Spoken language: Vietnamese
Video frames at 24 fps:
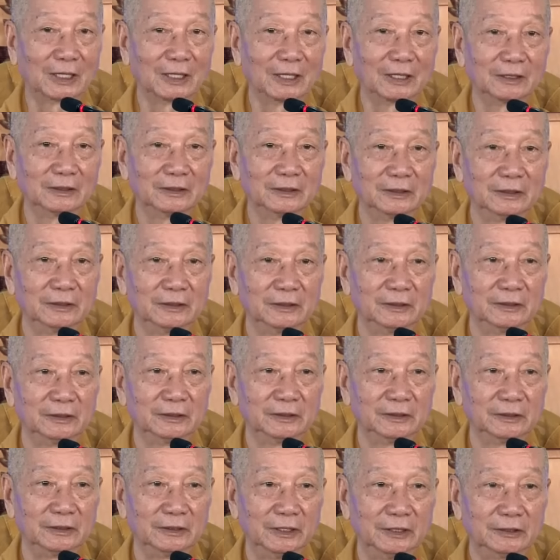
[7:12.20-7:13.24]
ta,
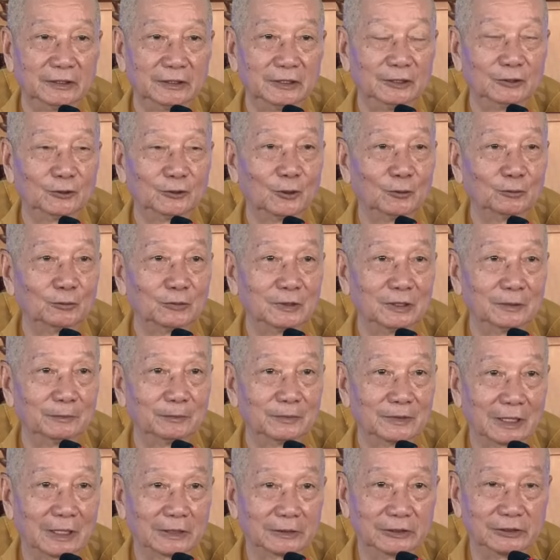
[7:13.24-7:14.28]
để khi tốt nghiệp
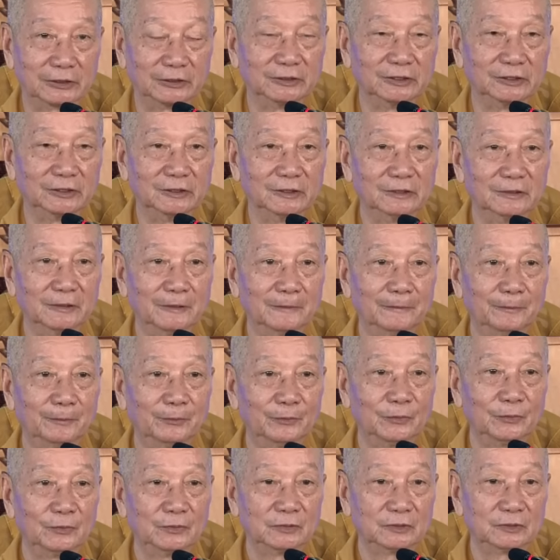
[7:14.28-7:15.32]
ra trường
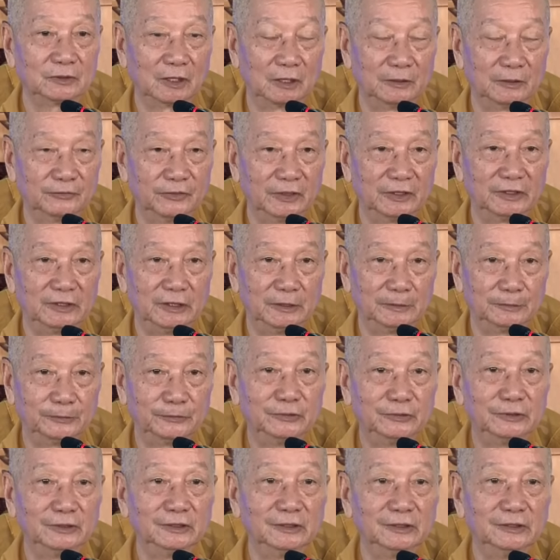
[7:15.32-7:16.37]
trở về địa
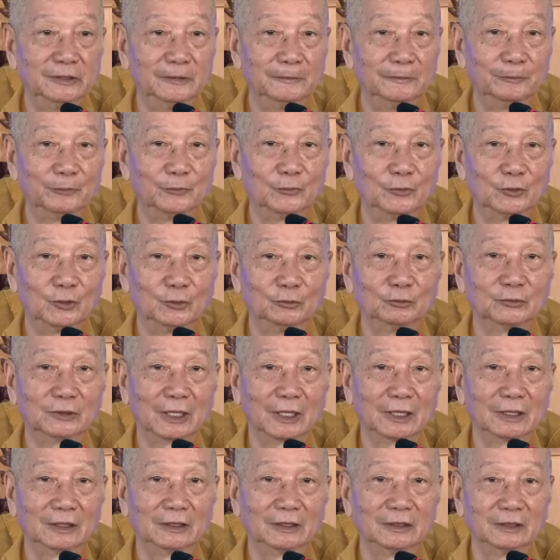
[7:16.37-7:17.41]
phương, chúng
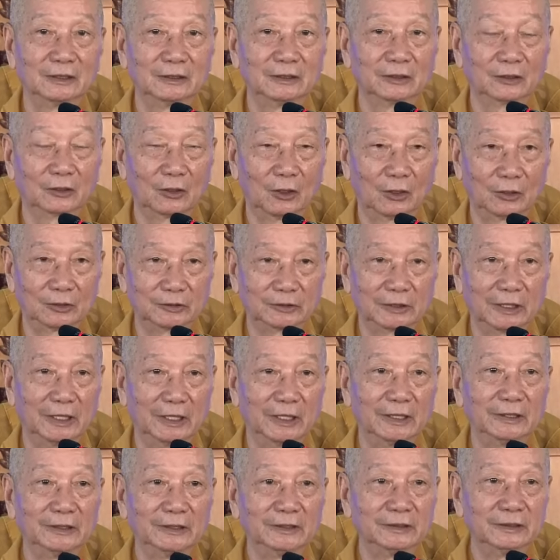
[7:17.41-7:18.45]
ta có
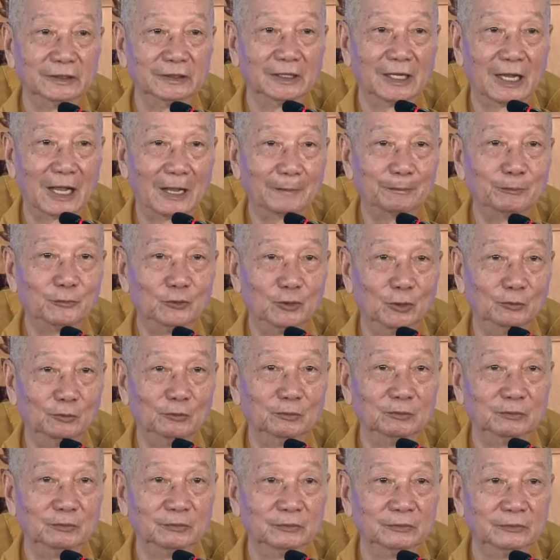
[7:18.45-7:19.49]
thể áp
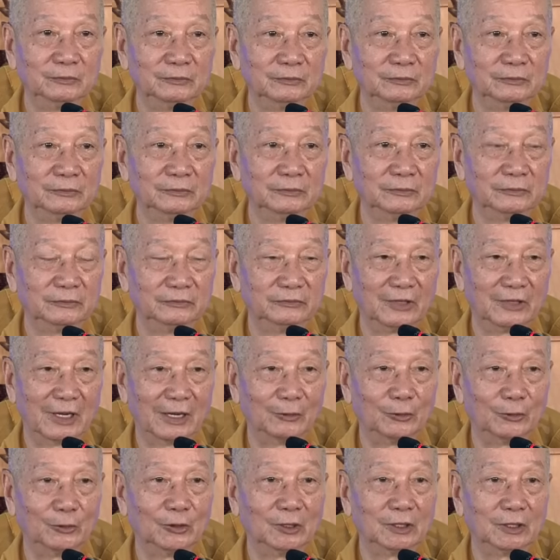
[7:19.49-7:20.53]
dụng
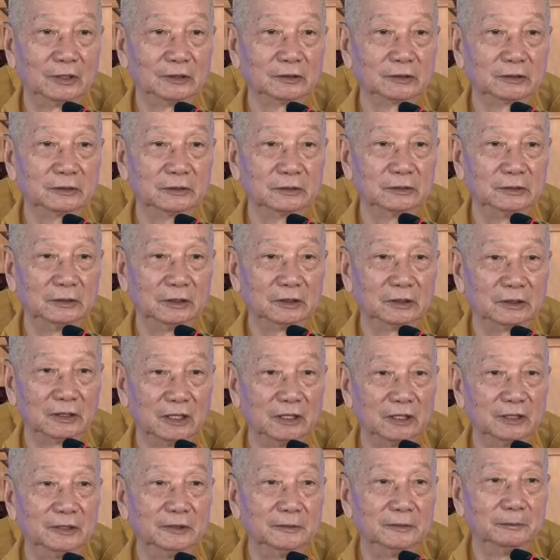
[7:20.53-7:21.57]
vào ở những
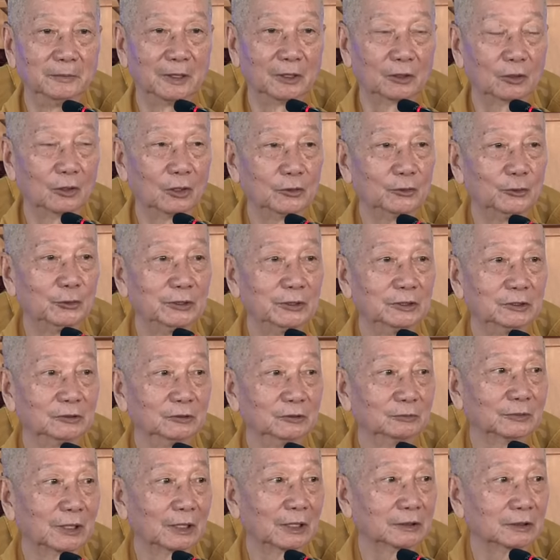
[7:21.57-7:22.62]
nơi mà có duyên
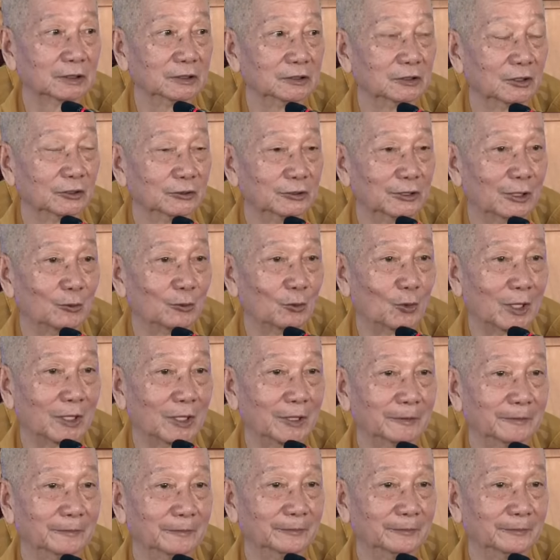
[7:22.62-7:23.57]
chúng ta tới đó giáo hóa.